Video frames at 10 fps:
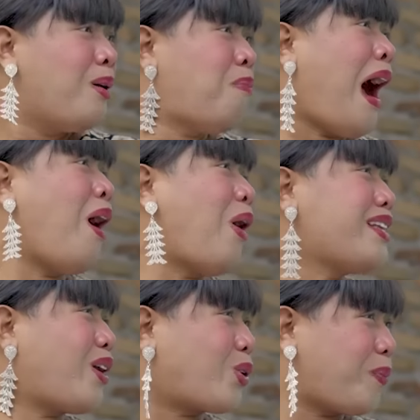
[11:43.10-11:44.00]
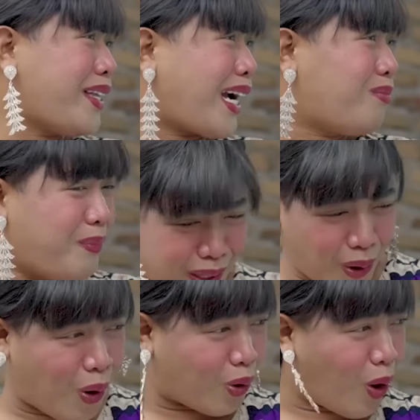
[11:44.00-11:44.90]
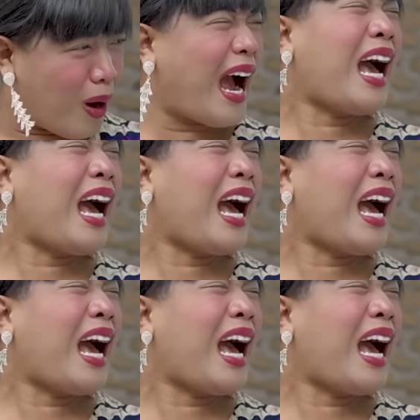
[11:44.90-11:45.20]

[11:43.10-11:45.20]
bawanya aku rupanya Kak bibir rokok.